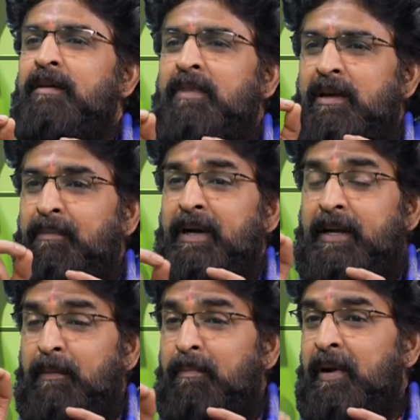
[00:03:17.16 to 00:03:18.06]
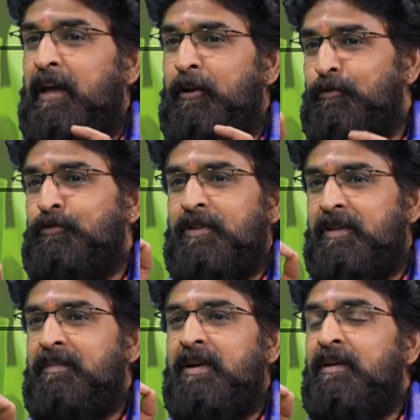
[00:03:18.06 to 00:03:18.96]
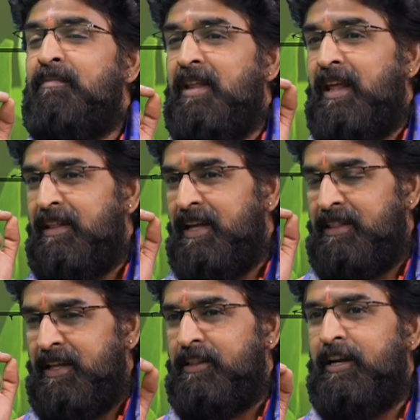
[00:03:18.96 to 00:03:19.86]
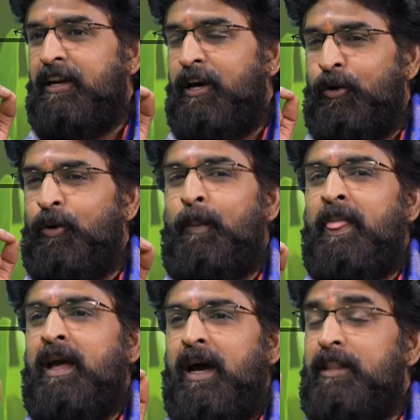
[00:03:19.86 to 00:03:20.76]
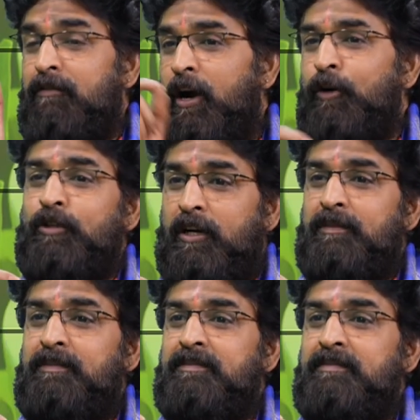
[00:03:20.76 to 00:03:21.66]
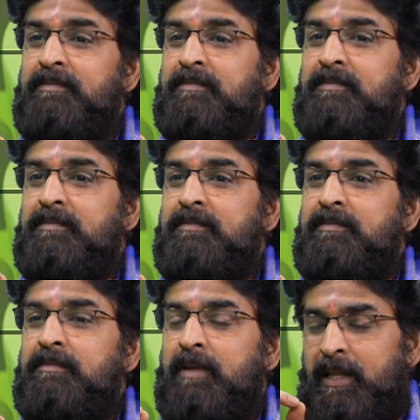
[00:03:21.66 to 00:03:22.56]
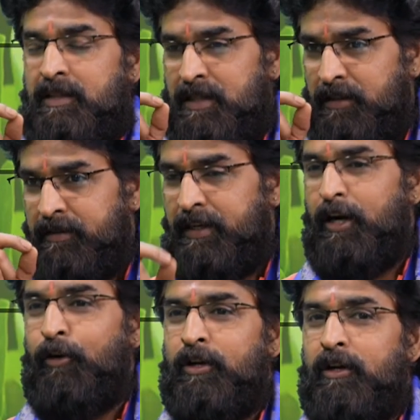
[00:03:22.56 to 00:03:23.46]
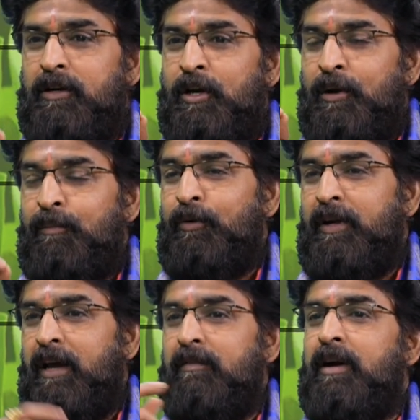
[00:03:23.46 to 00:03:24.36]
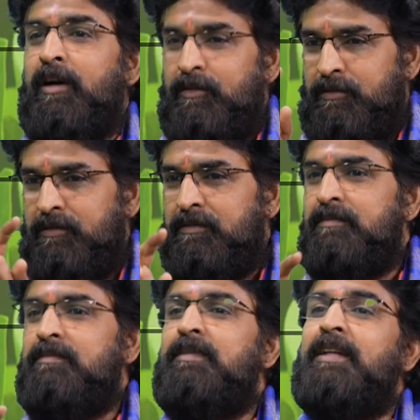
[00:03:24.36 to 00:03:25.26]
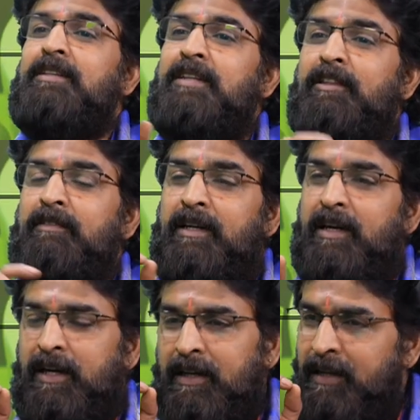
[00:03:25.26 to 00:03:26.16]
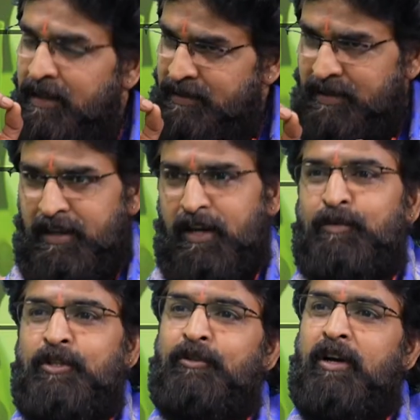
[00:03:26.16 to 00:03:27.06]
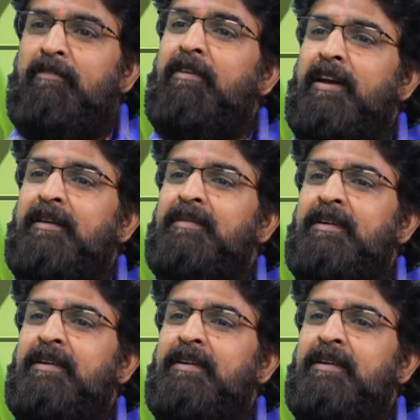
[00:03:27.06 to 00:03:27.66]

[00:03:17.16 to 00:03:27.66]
మీ బిడ్డ బ్రెయిన్ అవుతుంది మీరు ఏదైతే తింటారో అది వాడవుతాడు మీరు ఎంత సాత్వికంగా ఉంటారో పుట్టేవాడు అంత సాత్వికంగా శ్రీరామచంద్రుడు అవ్వాలి